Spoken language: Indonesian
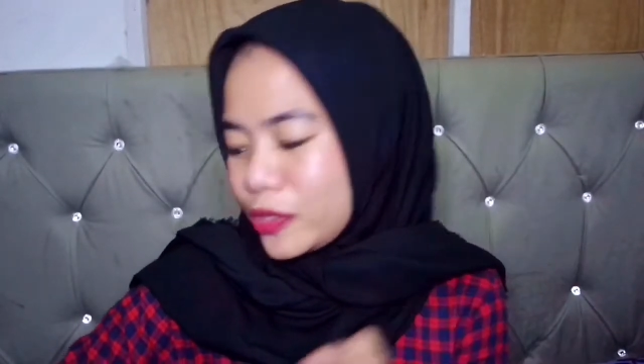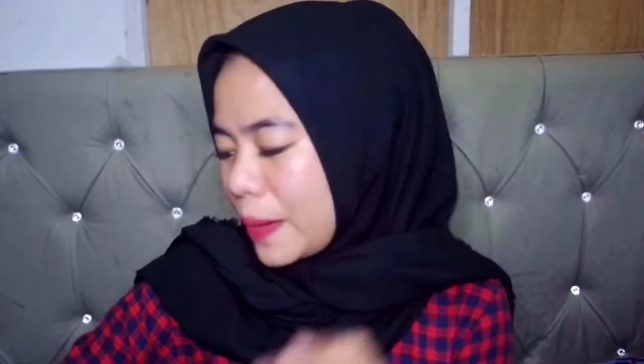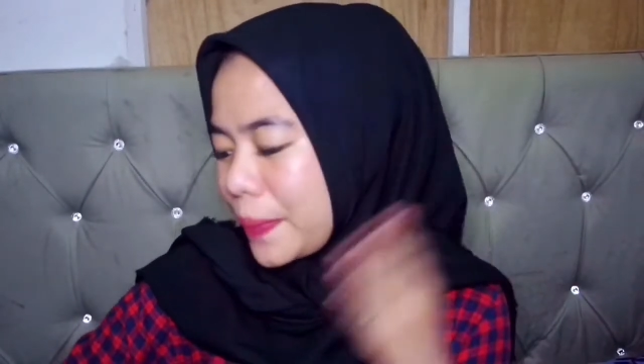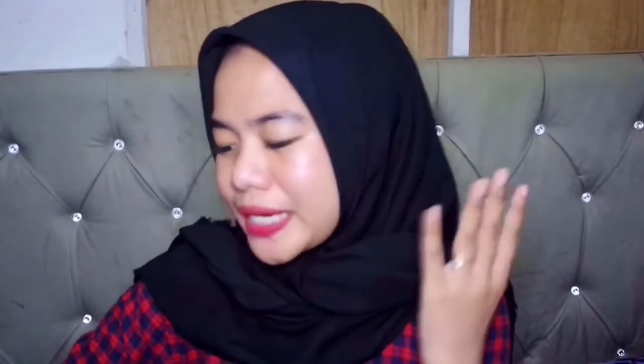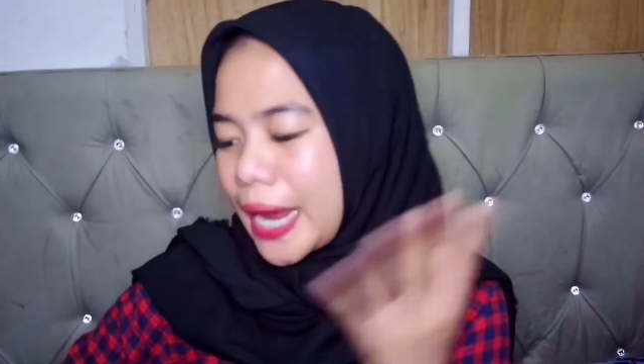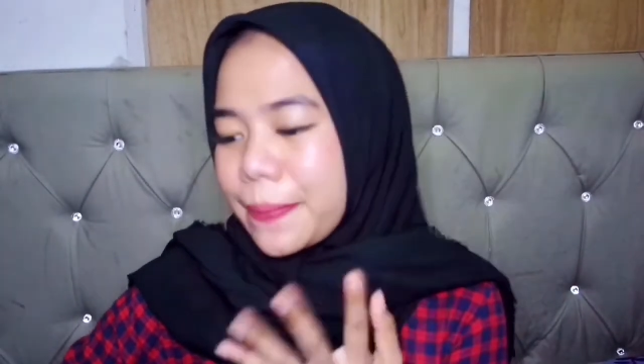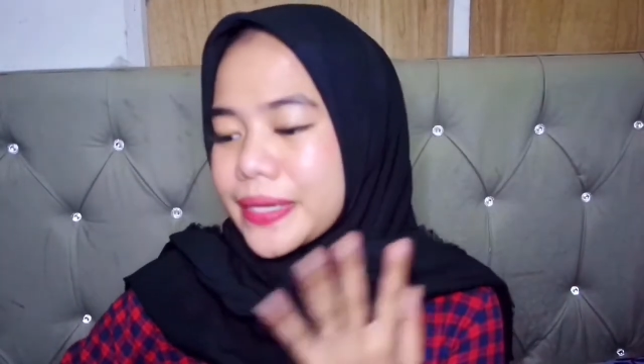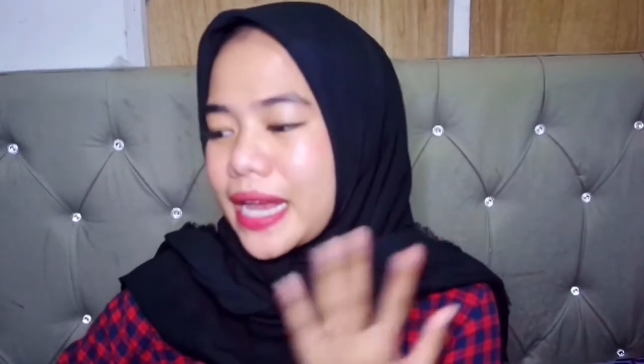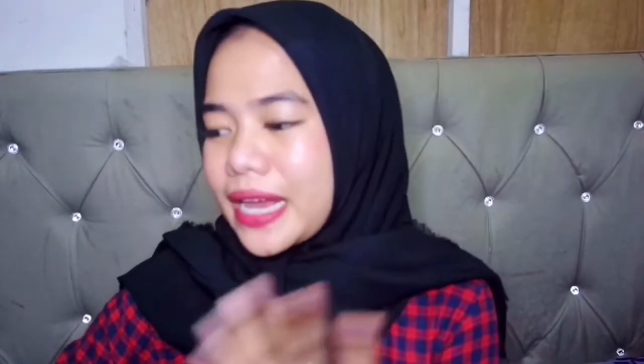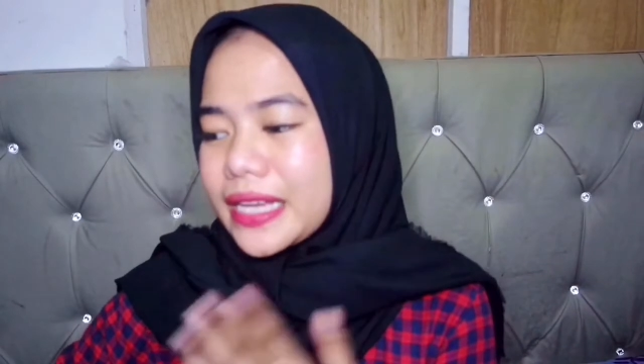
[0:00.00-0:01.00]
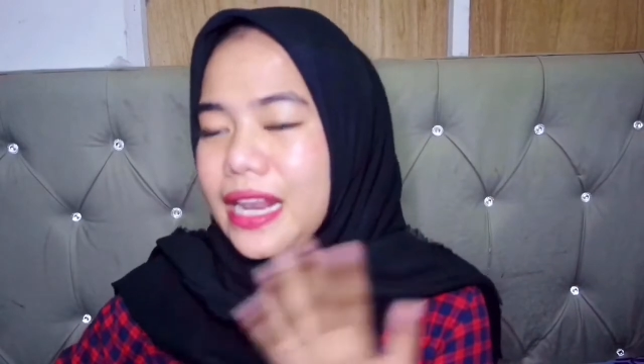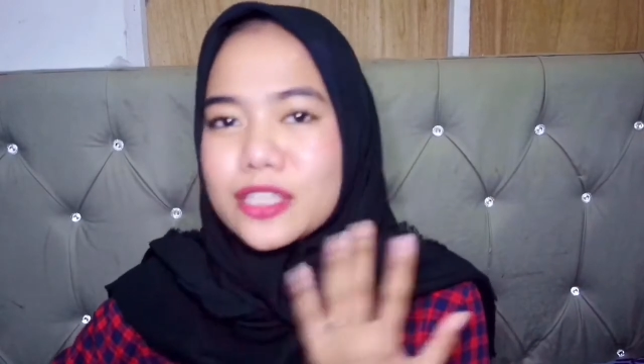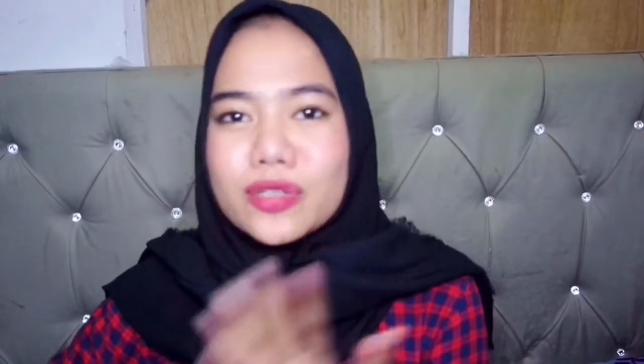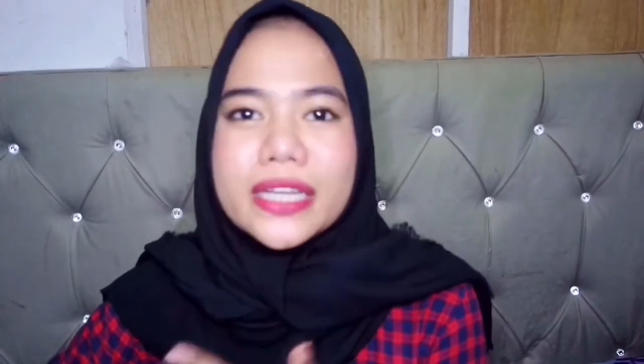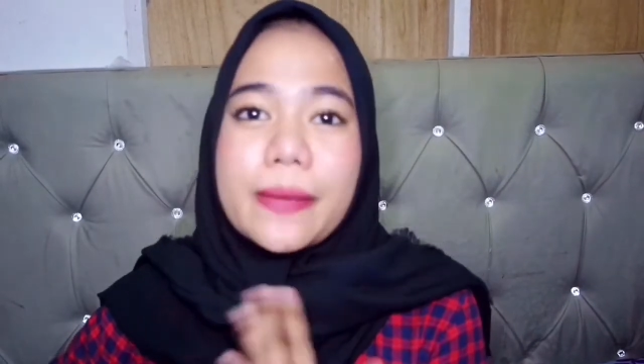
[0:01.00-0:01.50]
juga percaya percayanya
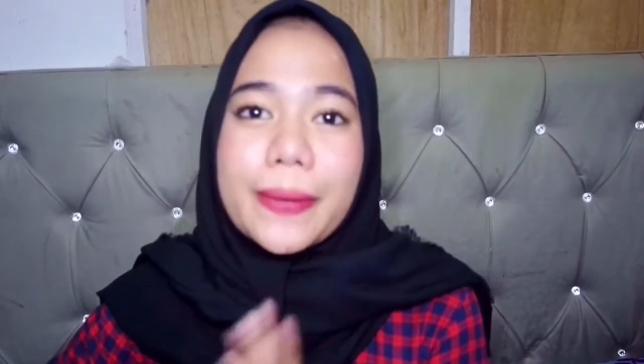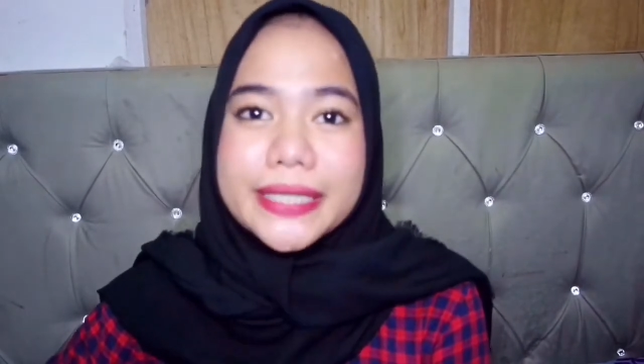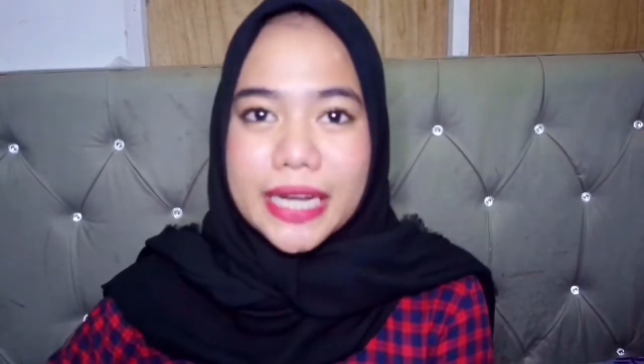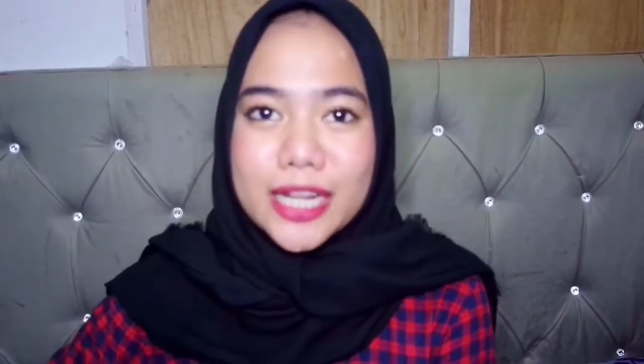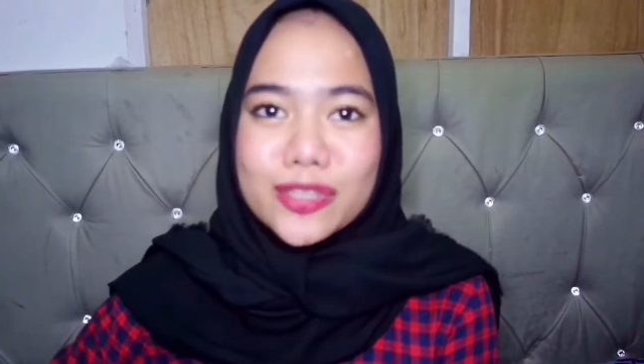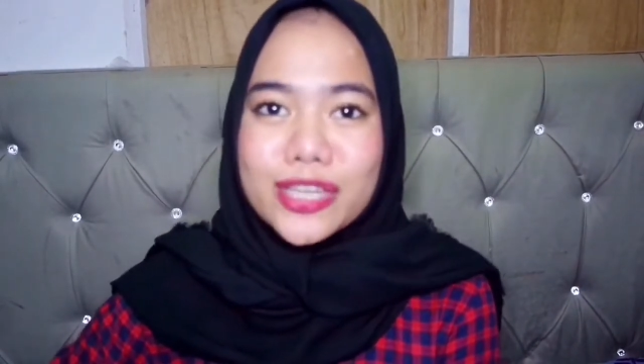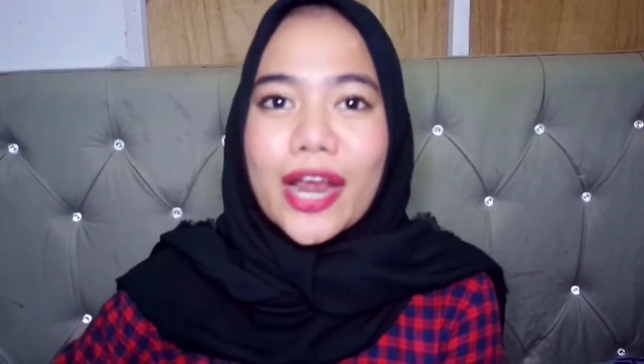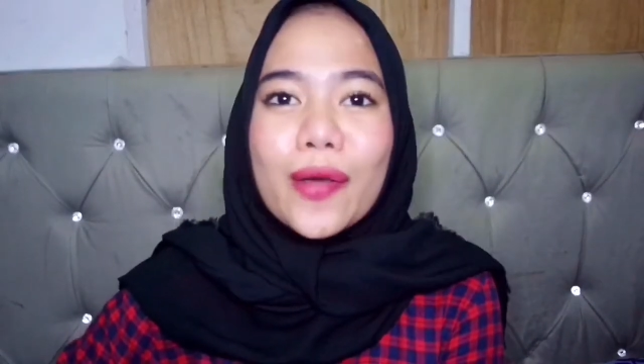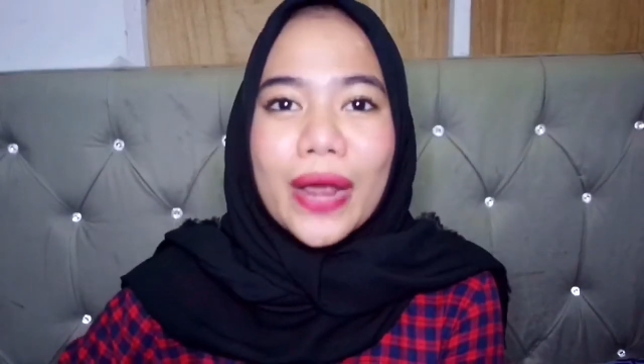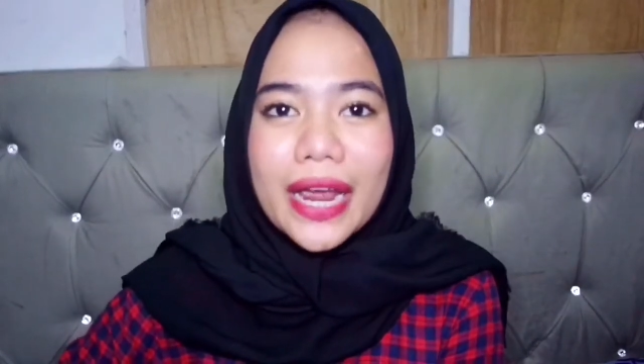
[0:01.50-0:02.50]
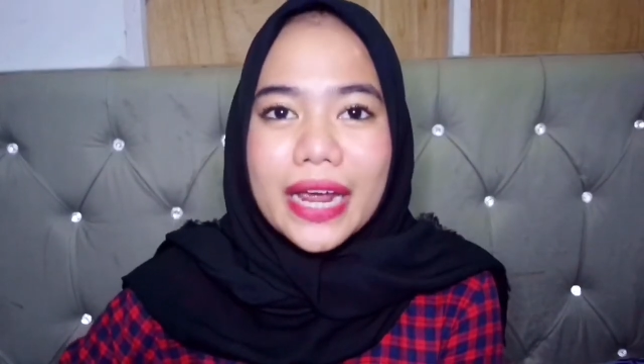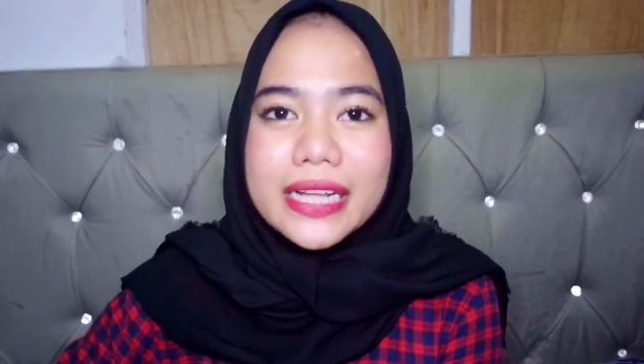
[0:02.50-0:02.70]
langsung aja pacaran tuh cewek